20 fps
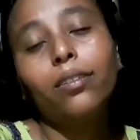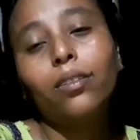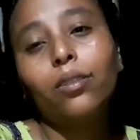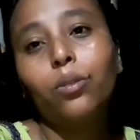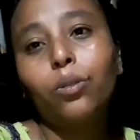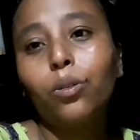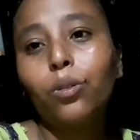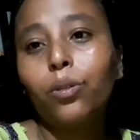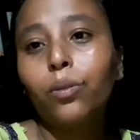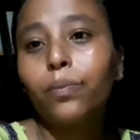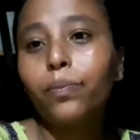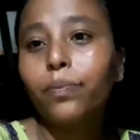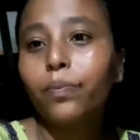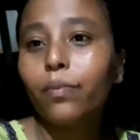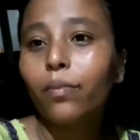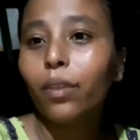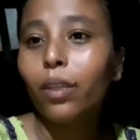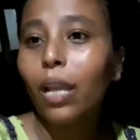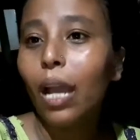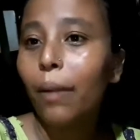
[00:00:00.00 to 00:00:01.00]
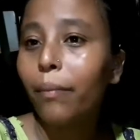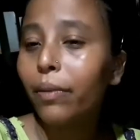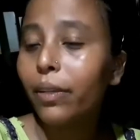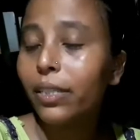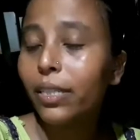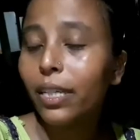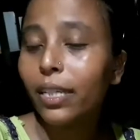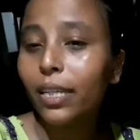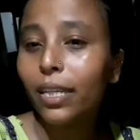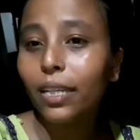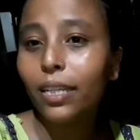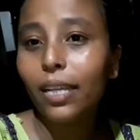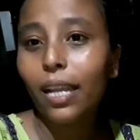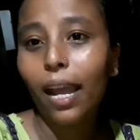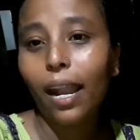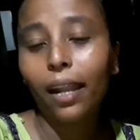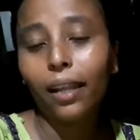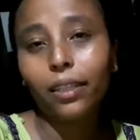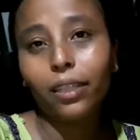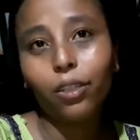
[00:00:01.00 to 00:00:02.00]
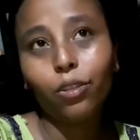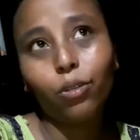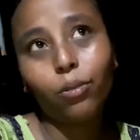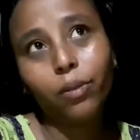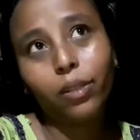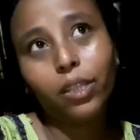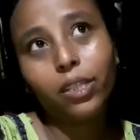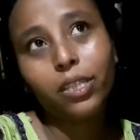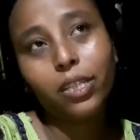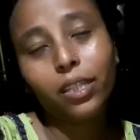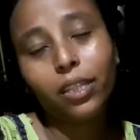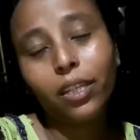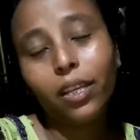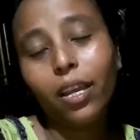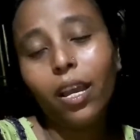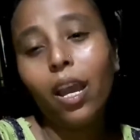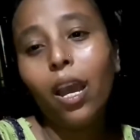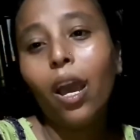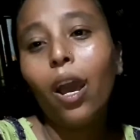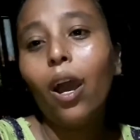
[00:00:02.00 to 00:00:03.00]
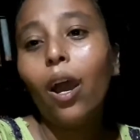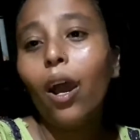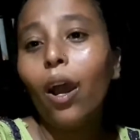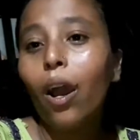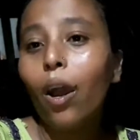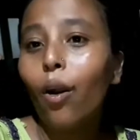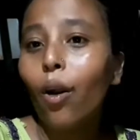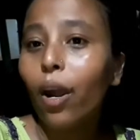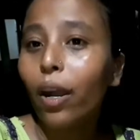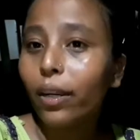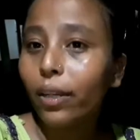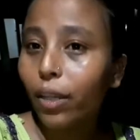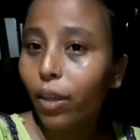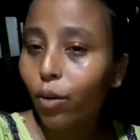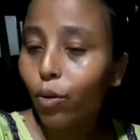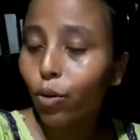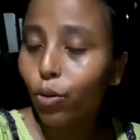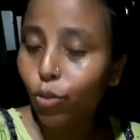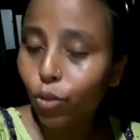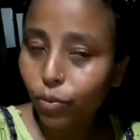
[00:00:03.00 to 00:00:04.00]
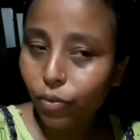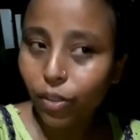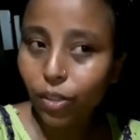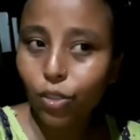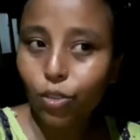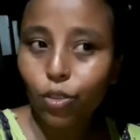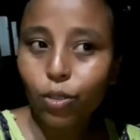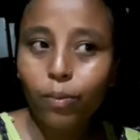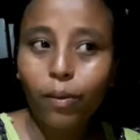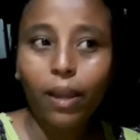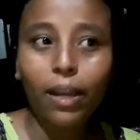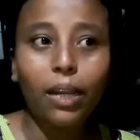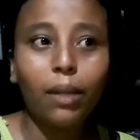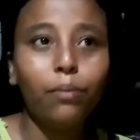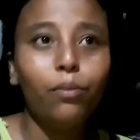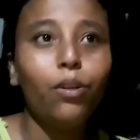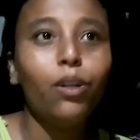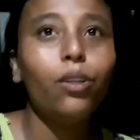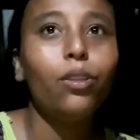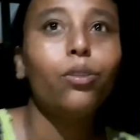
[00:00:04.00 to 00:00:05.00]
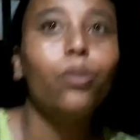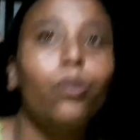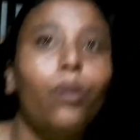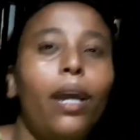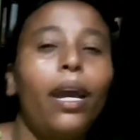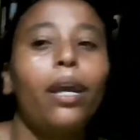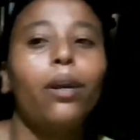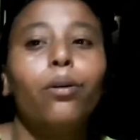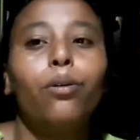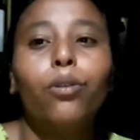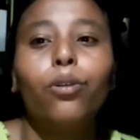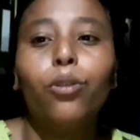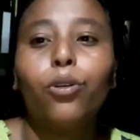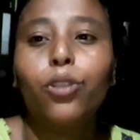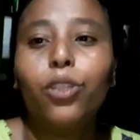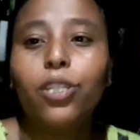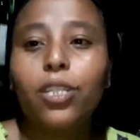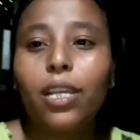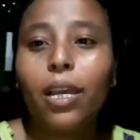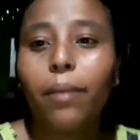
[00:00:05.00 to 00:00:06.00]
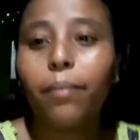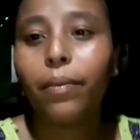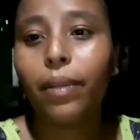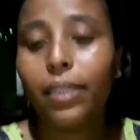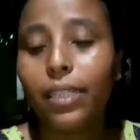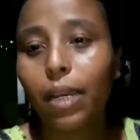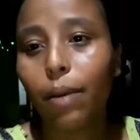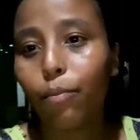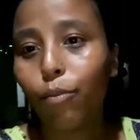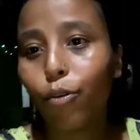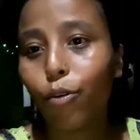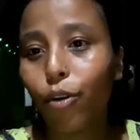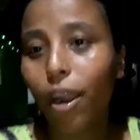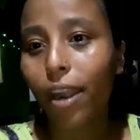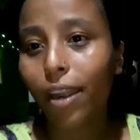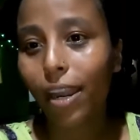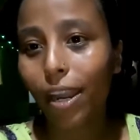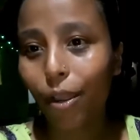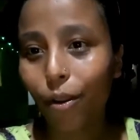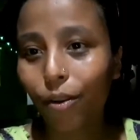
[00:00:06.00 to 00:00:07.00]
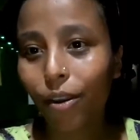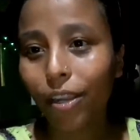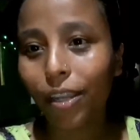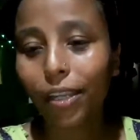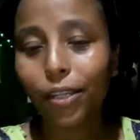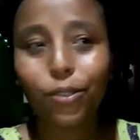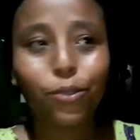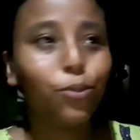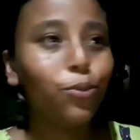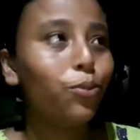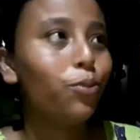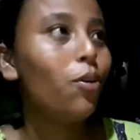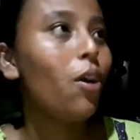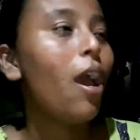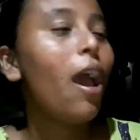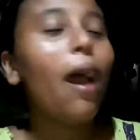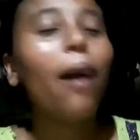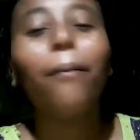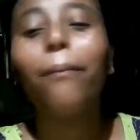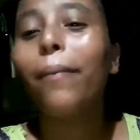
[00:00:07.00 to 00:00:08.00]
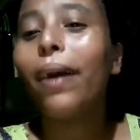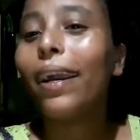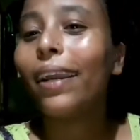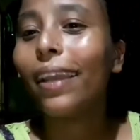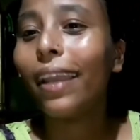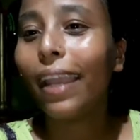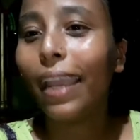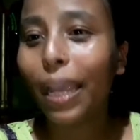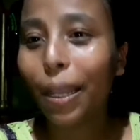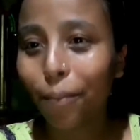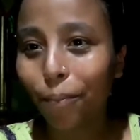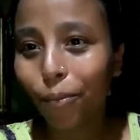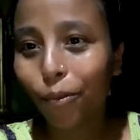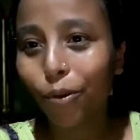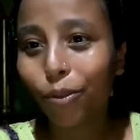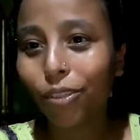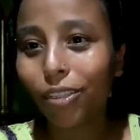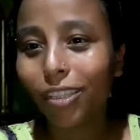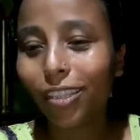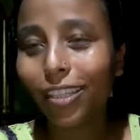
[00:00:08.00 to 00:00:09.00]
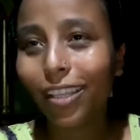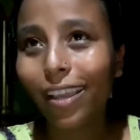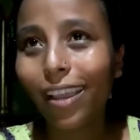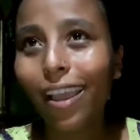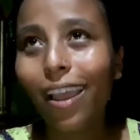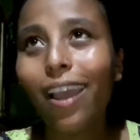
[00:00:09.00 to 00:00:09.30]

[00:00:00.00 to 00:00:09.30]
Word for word: তো আমি সেটা নিয়ে আর একদিন তোমাদের সাথে একটা অন্য ভিডিও বানাবো তো এখন হচ্ছে আমি যাব রান্নাঘরে একটু মাকে হেল্প করতে